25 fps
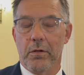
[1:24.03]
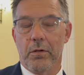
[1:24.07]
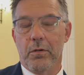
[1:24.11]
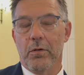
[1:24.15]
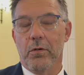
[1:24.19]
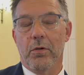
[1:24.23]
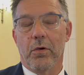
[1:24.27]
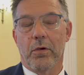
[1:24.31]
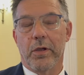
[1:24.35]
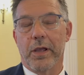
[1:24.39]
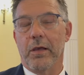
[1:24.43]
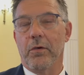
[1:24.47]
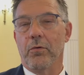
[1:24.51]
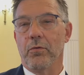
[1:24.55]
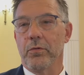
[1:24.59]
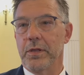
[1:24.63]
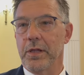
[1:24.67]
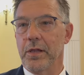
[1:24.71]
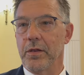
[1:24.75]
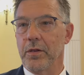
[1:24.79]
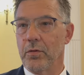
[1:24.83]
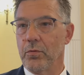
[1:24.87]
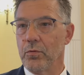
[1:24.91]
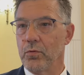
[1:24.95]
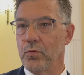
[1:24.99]
leur
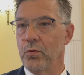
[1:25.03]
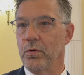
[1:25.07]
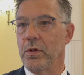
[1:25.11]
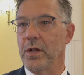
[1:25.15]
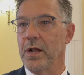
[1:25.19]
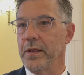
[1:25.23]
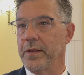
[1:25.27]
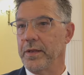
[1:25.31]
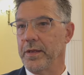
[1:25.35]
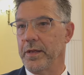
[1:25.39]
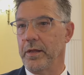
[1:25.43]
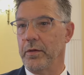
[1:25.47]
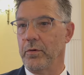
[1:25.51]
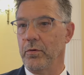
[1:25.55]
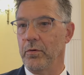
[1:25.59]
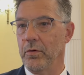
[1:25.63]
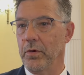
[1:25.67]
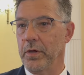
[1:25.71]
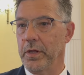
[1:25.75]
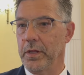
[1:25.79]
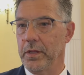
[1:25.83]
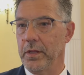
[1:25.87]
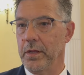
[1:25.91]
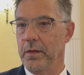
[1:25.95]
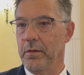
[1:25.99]
garantissant toute la
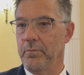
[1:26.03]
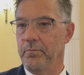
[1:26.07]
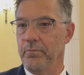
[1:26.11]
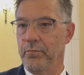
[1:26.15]
sécurité